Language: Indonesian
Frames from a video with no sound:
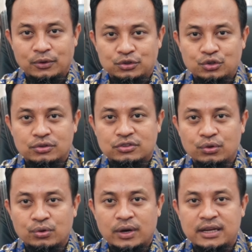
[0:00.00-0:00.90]
Untuk
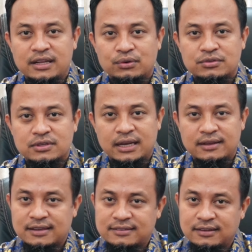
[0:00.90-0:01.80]
seluruh adik-adikku
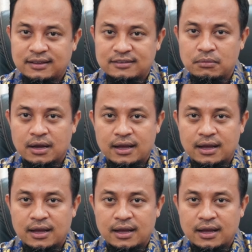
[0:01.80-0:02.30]
sekalian yang saya cintai saya